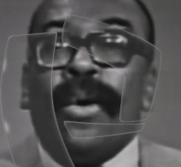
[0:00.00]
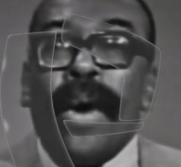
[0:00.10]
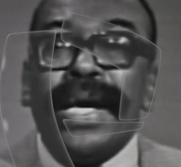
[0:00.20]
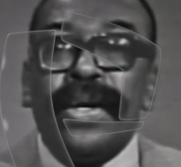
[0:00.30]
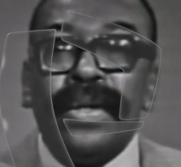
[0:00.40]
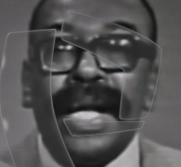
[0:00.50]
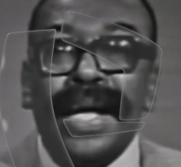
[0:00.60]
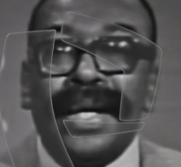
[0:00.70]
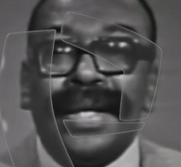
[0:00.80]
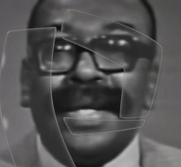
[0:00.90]

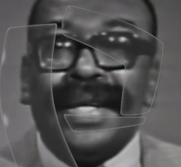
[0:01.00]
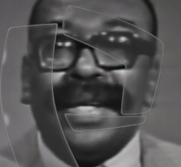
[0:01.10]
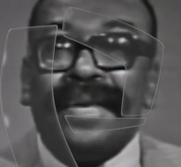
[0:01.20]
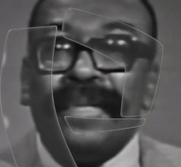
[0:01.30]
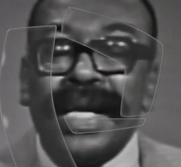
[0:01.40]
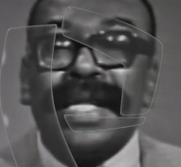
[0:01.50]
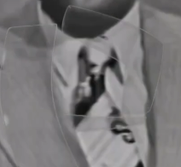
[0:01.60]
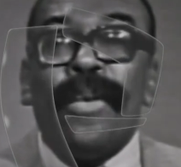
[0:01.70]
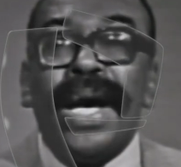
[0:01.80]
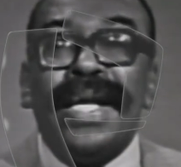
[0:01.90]
Guairona viene de
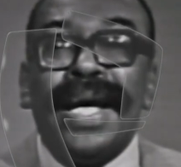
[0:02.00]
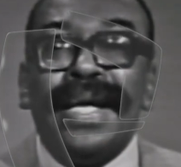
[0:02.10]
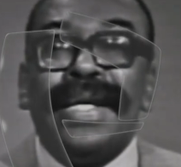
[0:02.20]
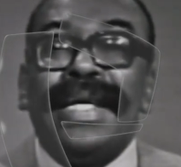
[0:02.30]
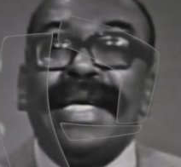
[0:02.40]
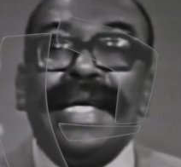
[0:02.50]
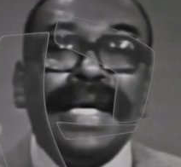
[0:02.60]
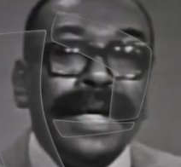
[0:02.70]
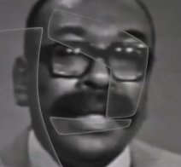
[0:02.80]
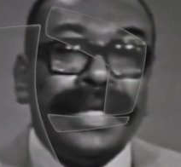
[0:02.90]
Guaira
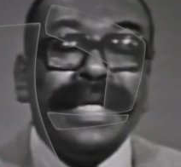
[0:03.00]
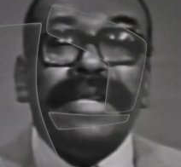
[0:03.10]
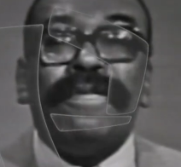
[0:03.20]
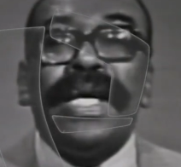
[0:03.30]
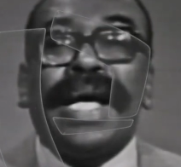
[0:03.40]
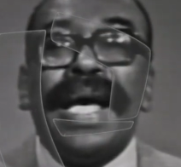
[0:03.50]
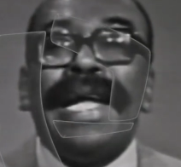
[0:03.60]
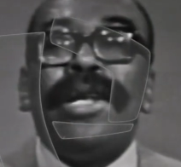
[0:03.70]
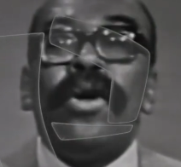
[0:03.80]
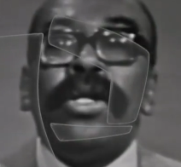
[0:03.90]
y significa
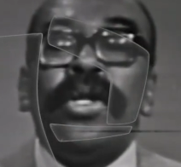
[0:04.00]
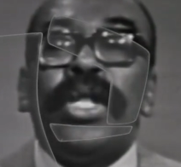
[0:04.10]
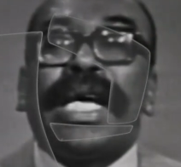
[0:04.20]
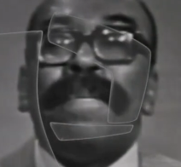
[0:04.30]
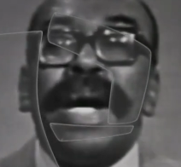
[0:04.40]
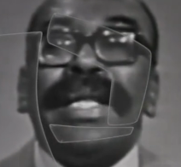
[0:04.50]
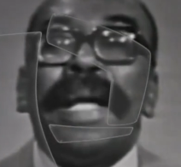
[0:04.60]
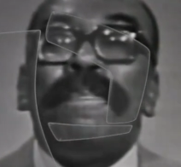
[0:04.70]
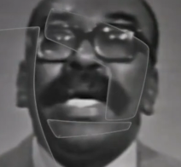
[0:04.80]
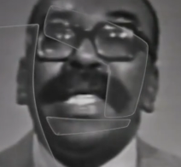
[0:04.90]
el horno de quemar
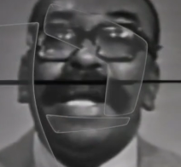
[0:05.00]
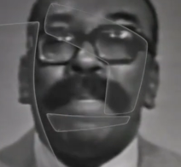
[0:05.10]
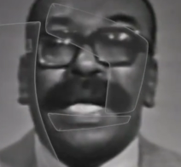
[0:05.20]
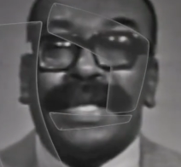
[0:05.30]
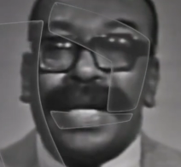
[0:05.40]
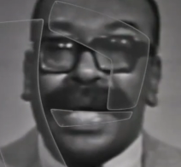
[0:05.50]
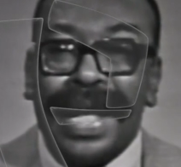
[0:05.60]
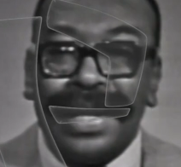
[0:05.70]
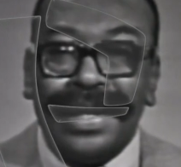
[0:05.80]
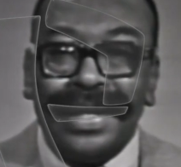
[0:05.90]
la piedra para hacer
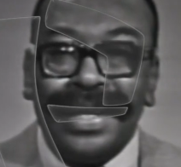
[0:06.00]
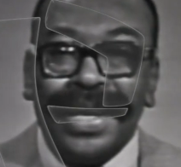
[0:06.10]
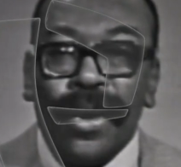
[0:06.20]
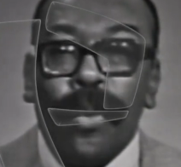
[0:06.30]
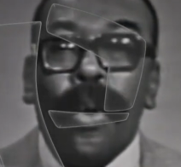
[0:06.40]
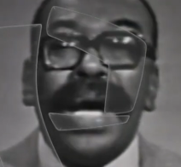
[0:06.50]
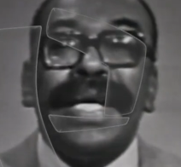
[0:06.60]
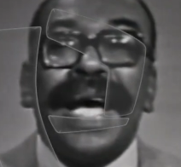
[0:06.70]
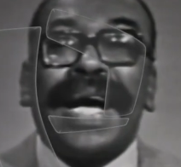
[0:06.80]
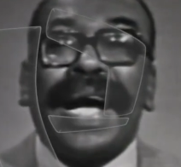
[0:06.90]
cal.
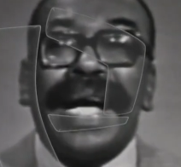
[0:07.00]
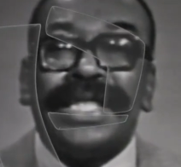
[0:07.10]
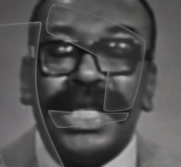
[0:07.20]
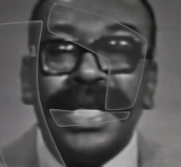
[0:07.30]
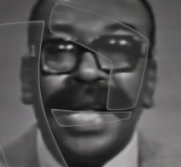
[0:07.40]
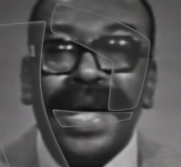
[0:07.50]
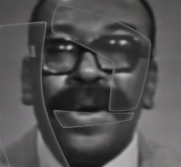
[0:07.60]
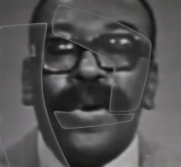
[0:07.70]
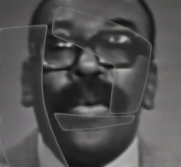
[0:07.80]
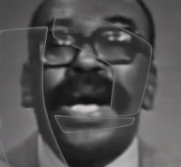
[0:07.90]
Guairacachina
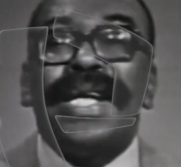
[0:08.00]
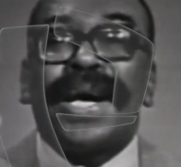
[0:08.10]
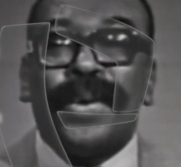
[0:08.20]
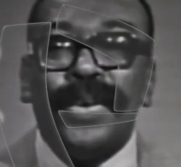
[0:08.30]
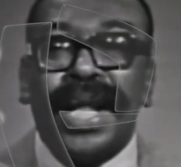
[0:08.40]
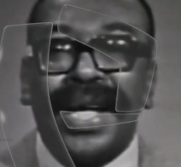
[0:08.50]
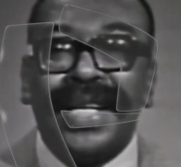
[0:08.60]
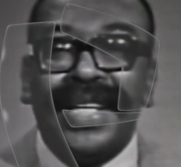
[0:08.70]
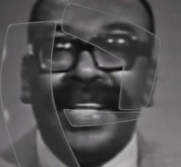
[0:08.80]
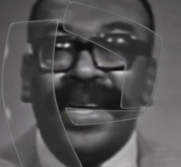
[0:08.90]
o guairacuna,
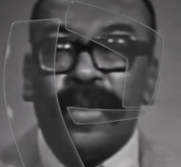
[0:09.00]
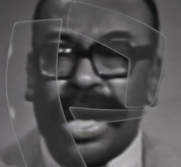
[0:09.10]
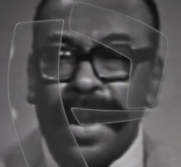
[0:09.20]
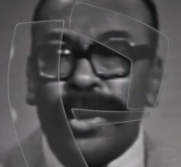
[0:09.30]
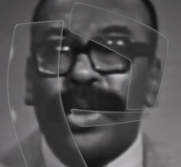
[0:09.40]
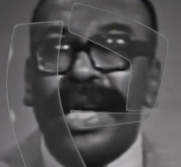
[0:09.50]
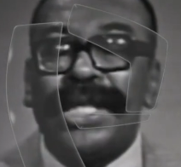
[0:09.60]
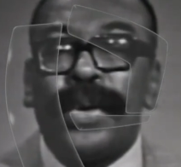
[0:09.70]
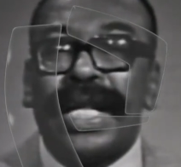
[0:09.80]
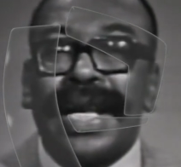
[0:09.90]
vocablo
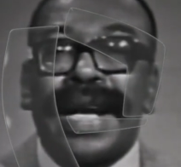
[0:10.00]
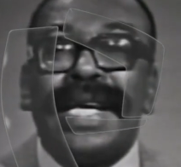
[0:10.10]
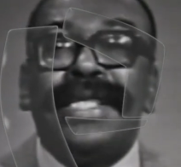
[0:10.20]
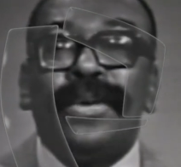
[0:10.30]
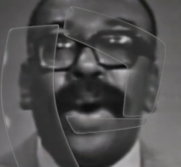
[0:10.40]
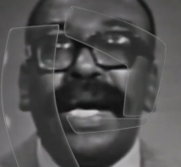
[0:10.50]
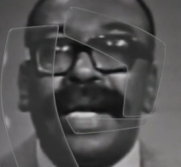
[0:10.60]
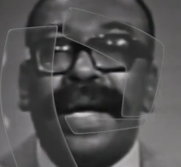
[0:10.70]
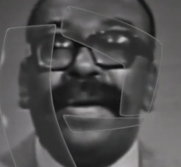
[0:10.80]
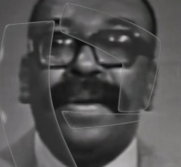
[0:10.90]
quecho de la raíz
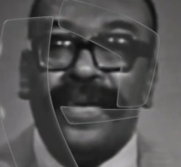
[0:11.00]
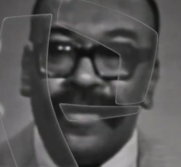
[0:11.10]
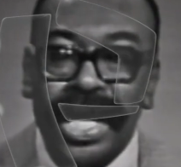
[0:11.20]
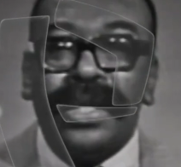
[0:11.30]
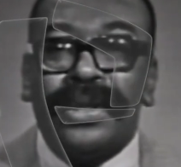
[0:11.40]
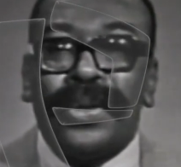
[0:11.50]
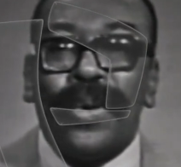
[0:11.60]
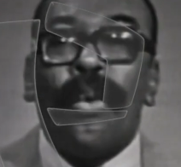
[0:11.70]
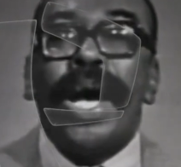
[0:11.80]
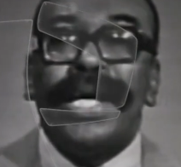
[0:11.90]
guaira, viento,
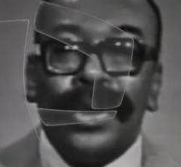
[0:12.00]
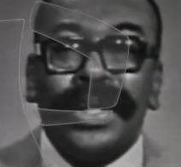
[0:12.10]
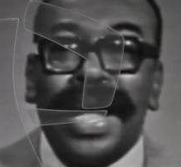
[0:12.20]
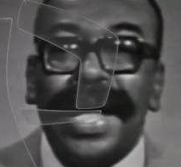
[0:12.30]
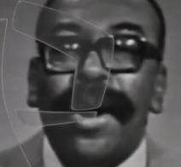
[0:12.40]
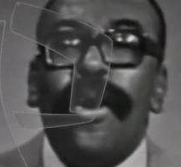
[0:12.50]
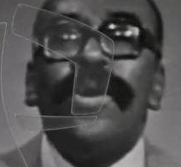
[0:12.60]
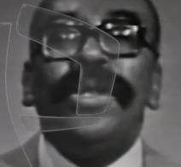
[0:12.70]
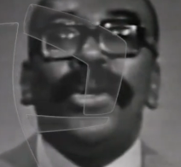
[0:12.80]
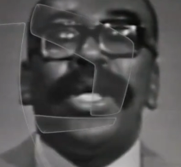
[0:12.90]
guairona,
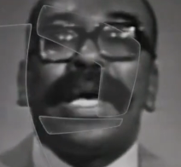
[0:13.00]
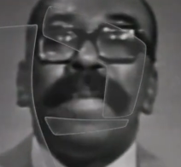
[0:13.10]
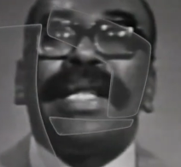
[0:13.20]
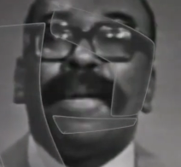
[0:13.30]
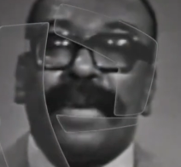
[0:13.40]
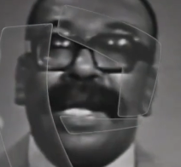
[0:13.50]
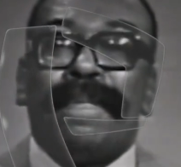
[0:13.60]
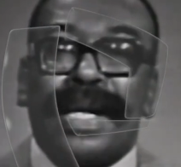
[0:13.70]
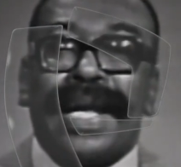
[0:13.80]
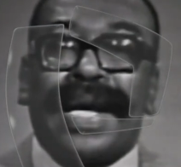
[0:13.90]
horno de quemar la
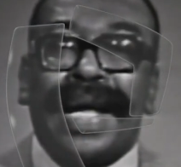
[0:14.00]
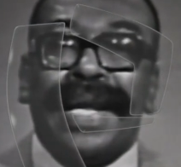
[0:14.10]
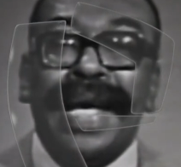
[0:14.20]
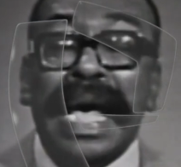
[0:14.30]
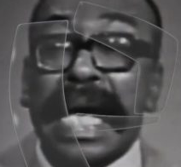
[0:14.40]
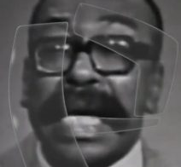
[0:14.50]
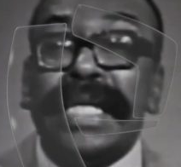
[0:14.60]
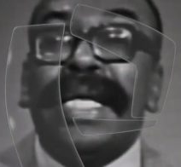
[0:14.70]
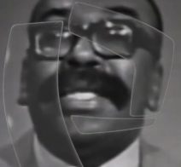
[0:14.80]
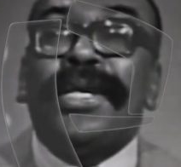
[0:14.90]
piedra para la cal.
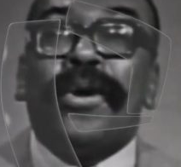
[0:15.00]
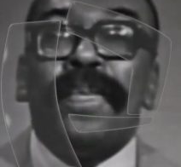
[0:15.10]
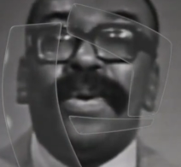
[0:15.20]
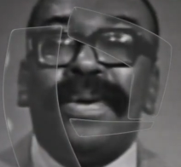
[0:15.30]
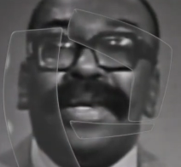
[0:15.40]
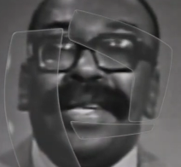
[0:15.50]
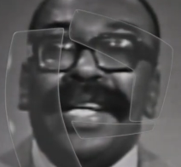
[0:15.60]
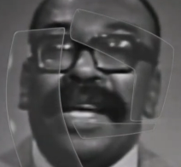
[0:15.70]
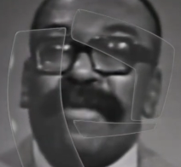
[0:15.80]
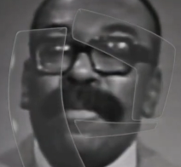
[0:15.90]
Y es así como
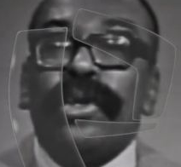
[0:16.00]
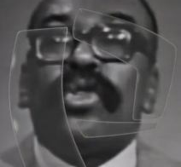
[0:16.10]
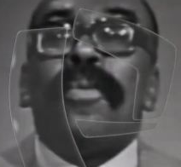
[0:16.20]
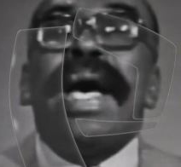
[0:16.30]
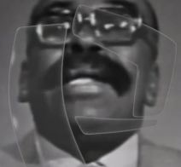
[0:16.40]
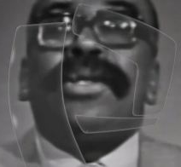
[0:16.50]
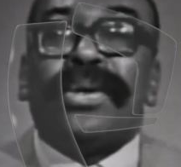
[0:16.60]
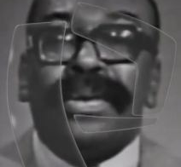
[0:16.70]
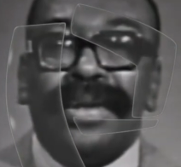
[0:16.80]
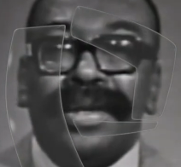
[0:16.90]
vamos
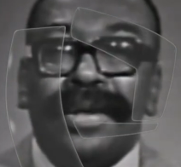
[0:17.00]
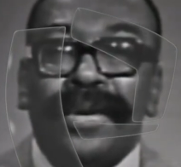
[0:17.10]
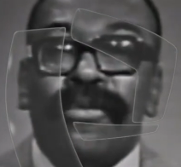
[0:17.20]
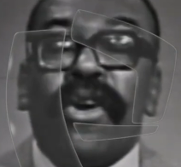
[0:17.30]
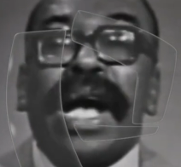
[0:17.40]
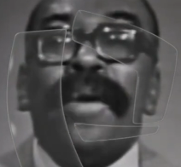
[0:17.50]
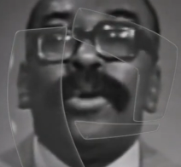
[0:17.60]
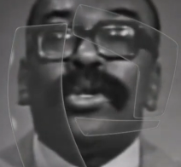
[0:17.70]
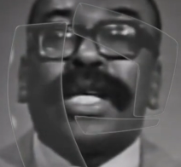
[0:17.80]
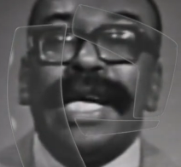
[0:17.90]
tomando
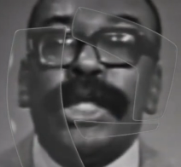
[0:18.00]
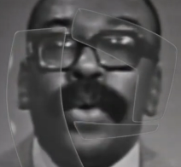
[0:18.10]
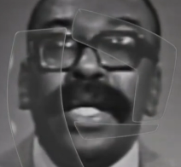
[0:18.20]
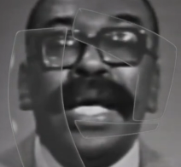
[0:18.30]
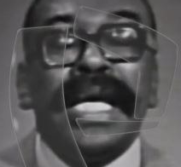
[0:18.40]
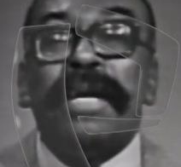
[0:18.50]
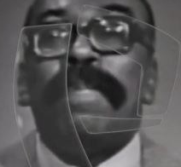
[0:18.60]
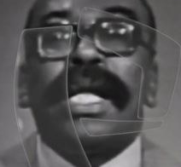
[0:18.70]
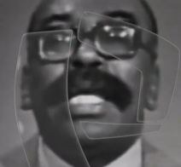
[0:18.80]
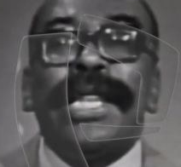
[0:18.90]
vocablos quechua y
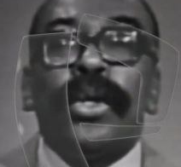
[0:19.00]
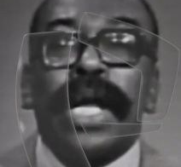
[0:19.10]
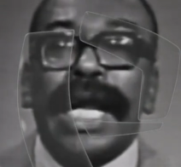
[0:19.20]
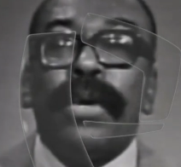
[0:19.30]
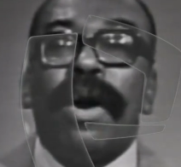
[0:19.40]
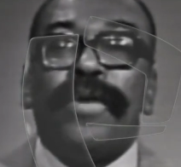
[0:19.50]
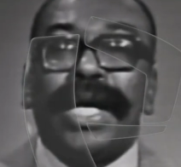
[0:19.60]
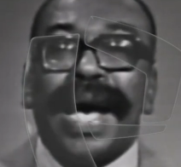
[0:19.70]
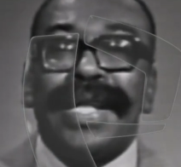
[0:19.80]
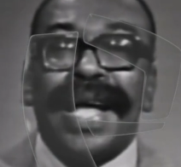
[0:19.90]
perdiendo la lengua
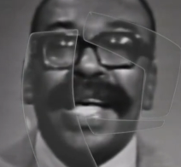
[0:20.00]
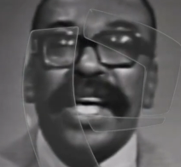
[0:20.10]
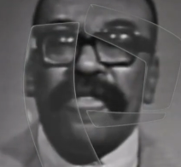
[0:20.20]
africana.